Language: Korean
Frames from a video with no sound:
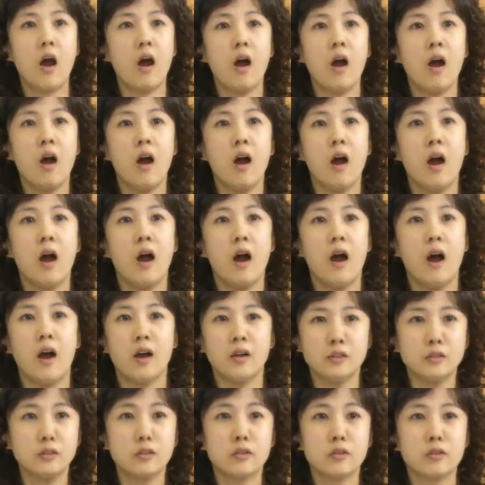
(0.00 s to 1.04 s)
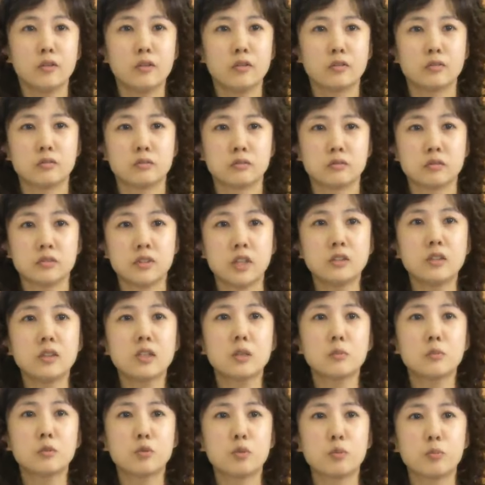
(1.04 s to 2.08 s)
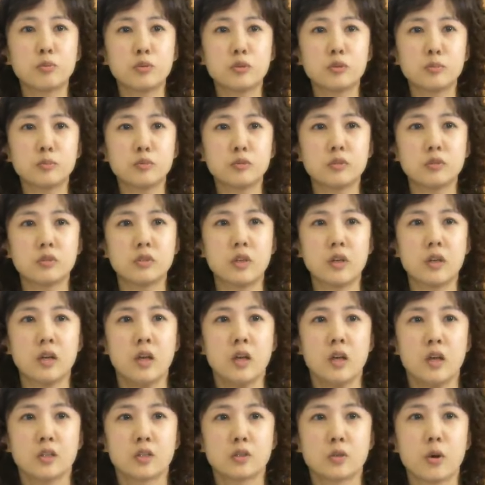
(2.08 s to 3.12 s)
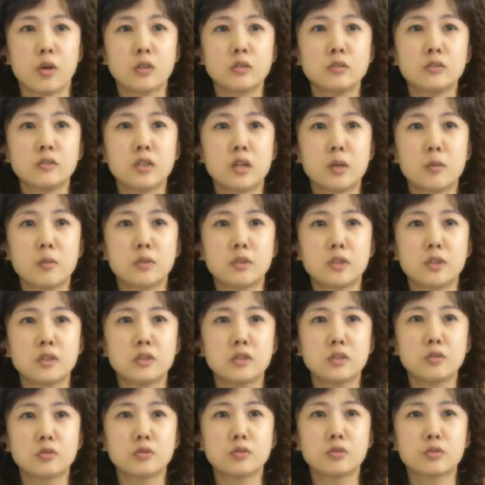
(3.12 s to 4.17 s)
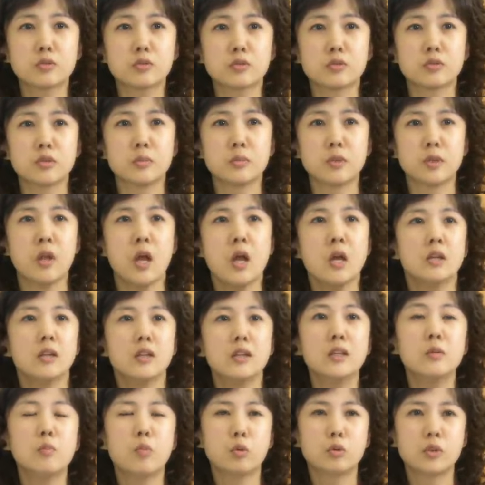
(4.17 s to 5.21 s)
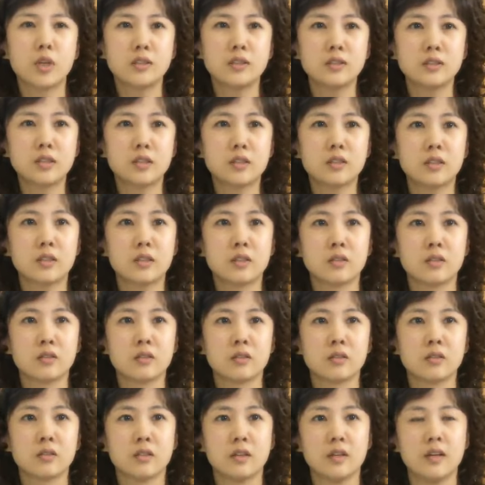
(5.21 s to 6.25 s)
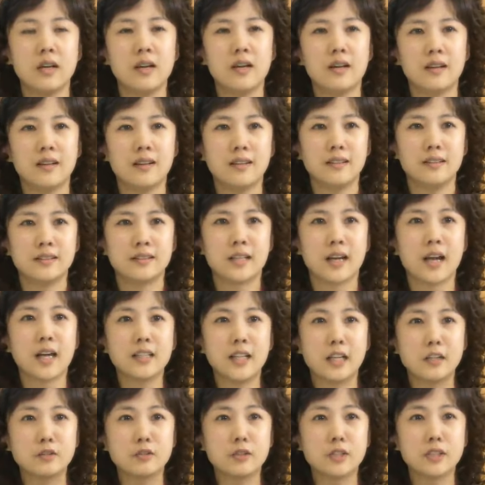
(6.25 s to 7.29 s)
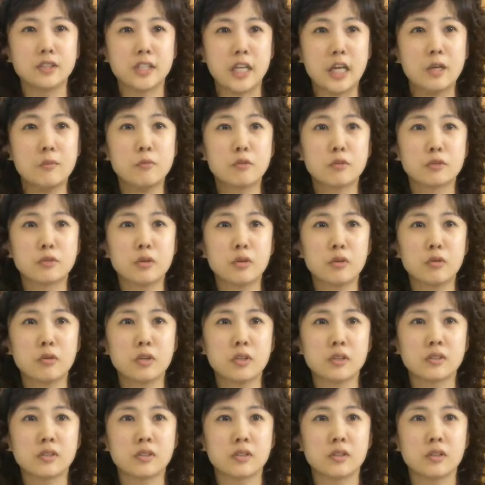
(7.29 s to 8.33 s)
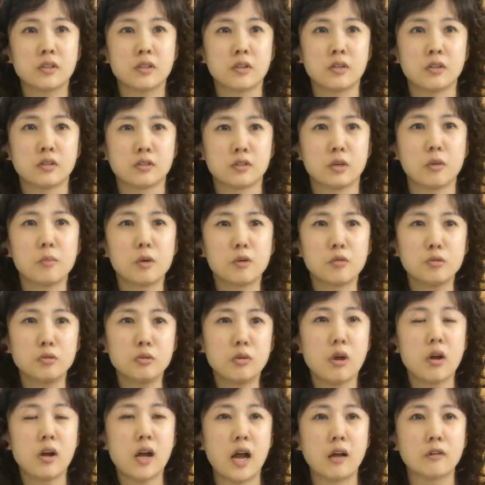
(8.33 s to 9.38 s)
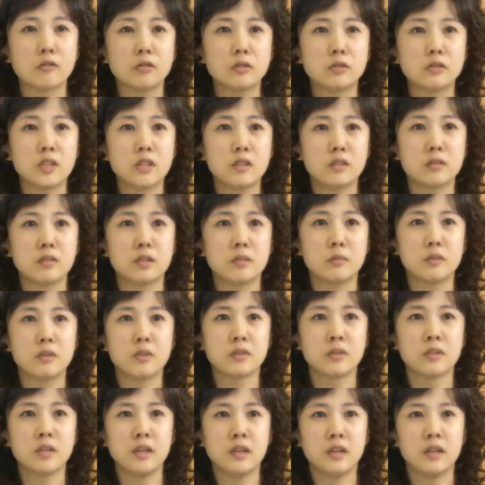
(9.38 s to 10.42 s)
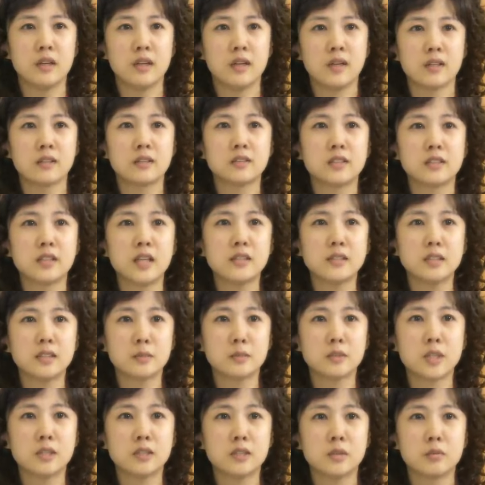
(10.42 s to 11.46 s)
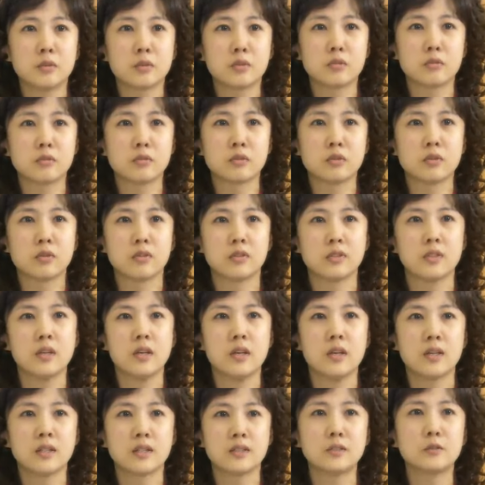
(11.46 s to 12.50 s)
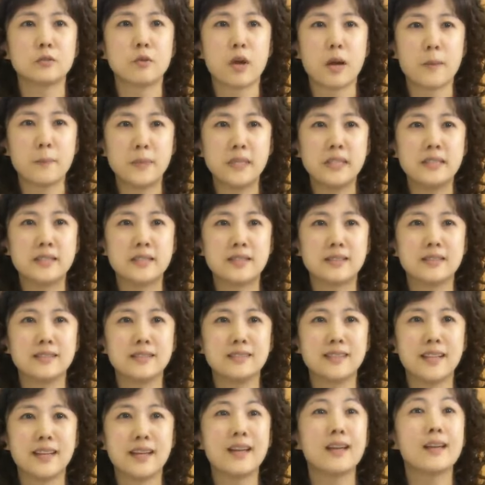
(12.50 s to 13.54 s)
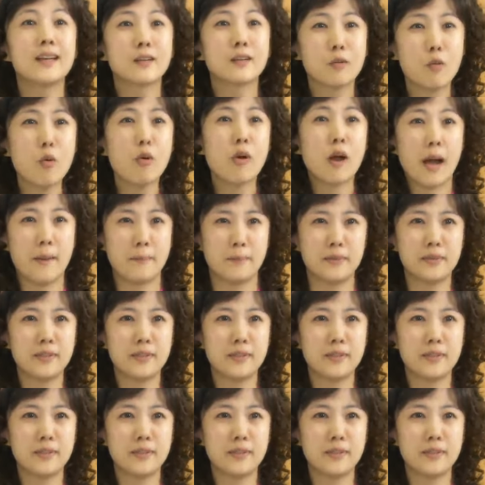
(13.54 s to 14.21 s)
아, 아니요. 사장님은 높으신 분인데 저 같은 사람한테 신경 쓰고 그러면 일 못 하시잖아요. 제가 나중에 제 힘으로 성공해서 정말 훌륭한 가구 디자이너 되면 그때 사장님 찾아뵙고 그동안 빚진 은혜 꼭